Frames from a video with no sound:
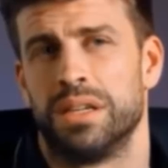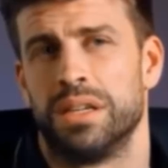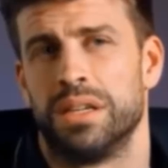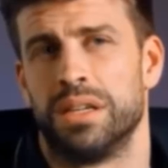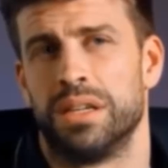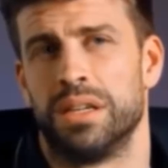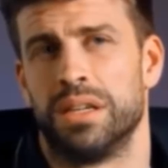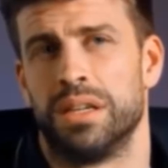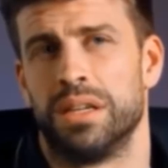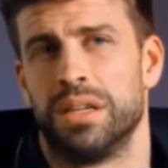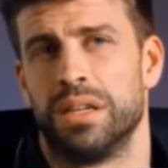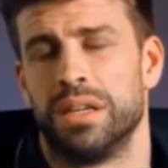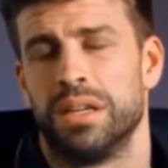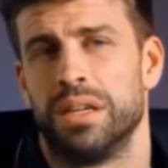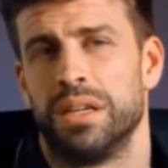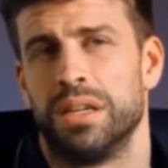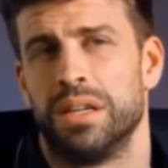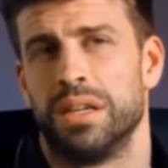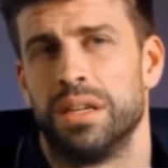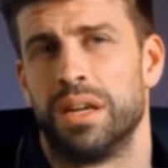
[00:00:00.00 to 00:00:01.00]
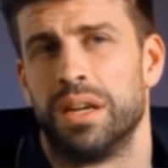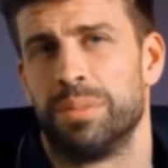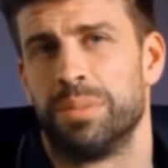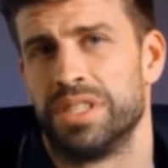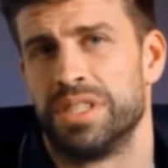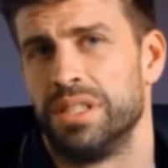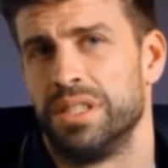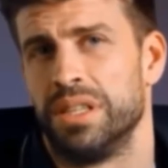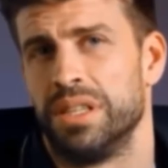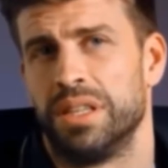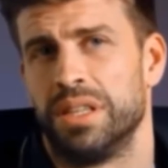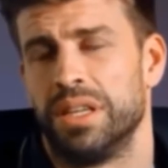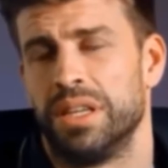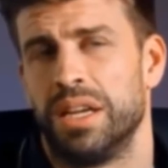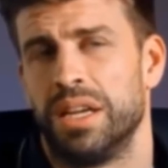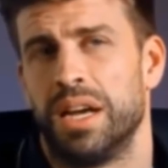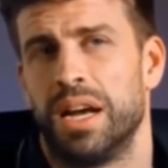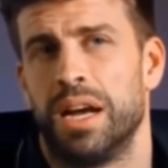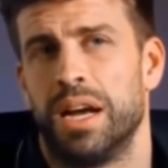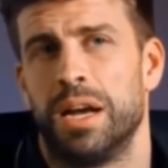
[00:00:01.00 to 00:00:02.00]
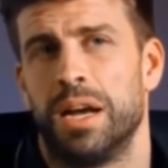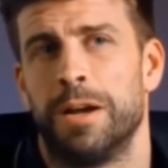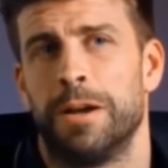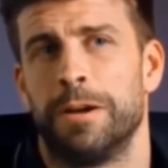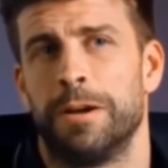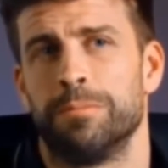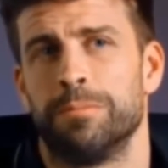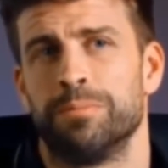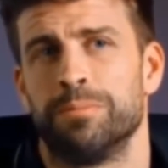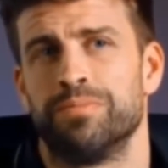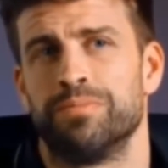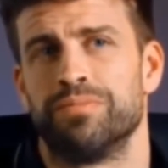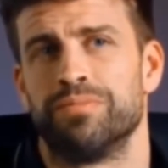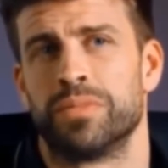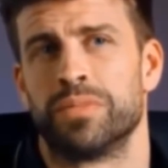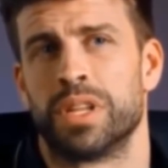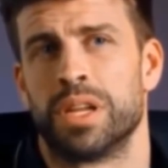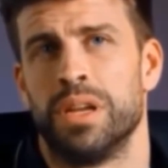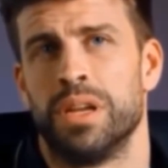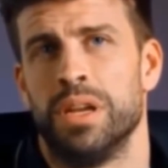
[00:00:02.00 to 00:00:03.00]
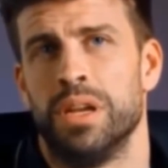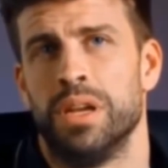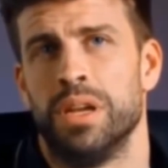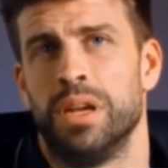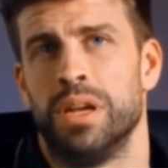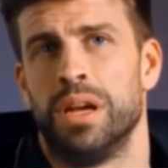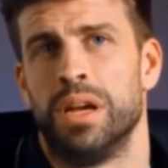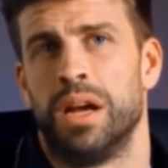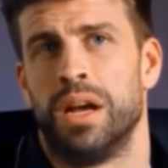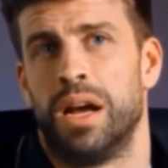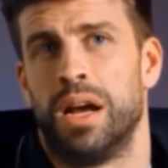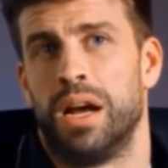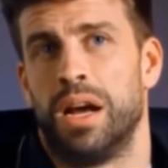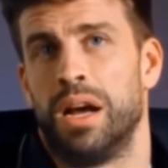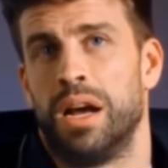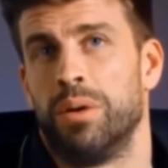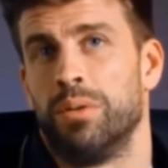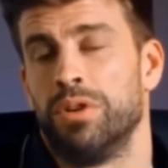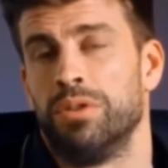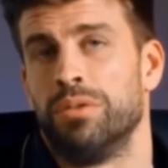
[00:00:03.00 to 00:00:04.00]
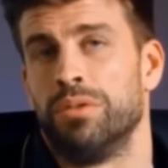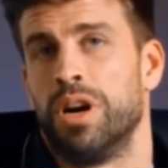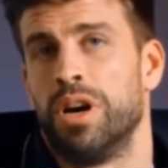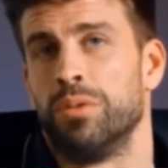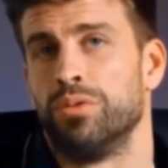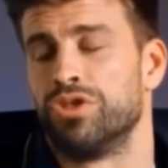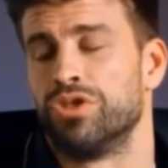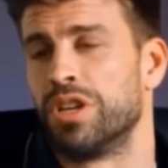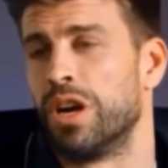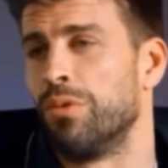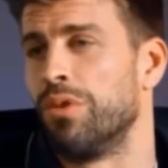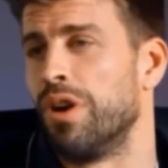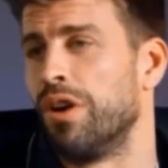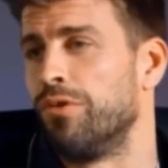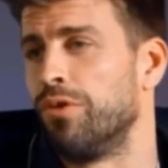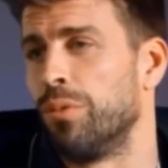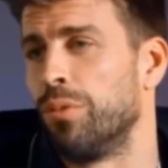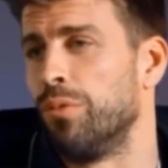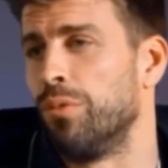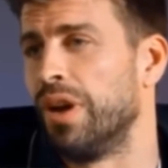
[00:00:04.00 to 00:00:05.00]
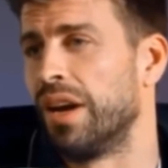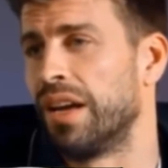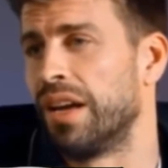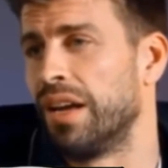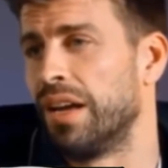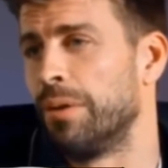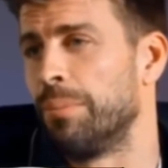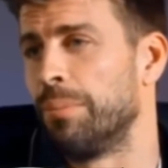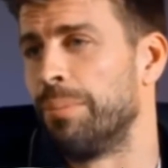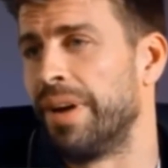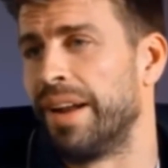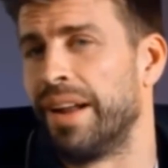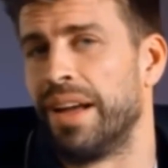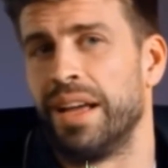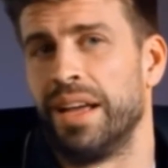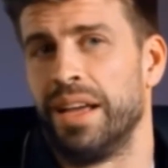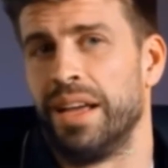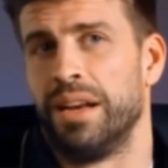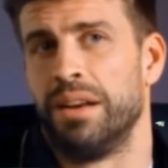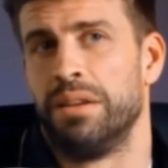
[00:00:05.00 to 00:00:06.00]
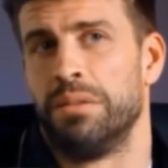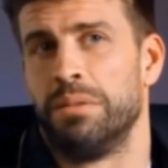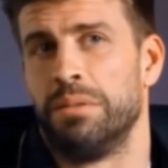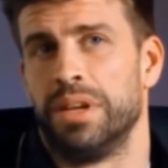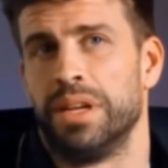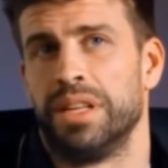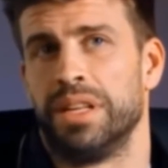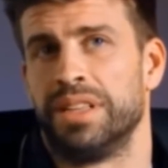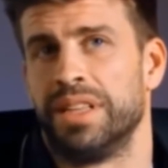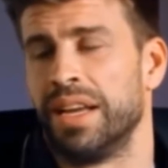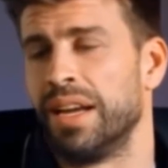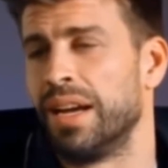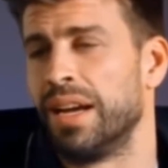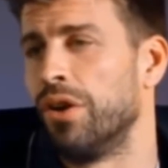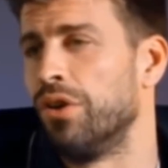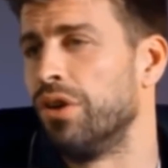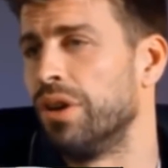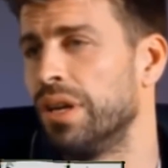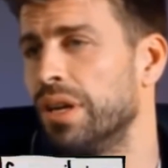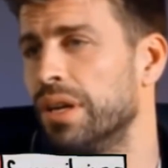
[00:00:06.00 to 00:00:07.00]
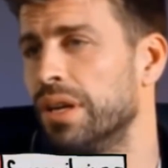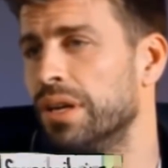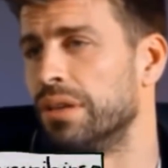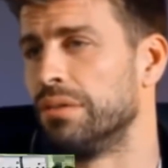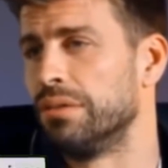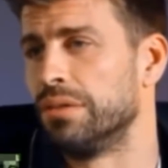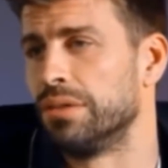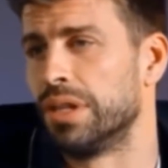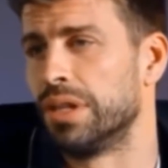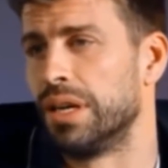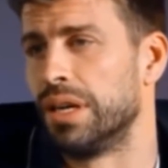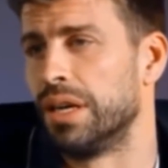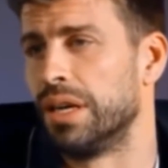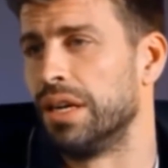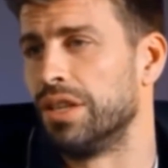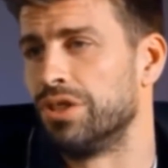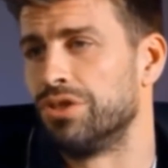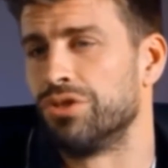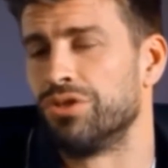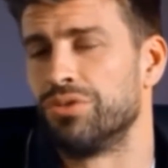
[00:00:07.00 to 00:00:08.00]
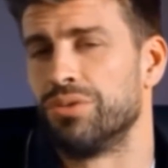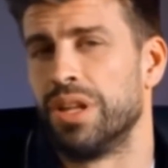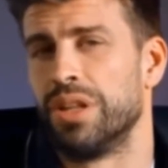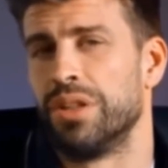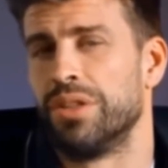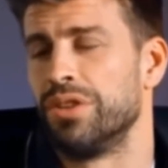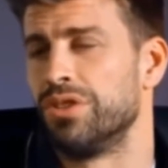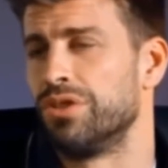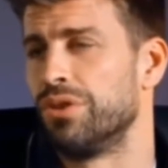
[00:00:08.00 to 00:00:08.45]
Hola, esto acaba de suceder, mucha atención. Bienvenidos a su canal. Telefarándula. Tenemos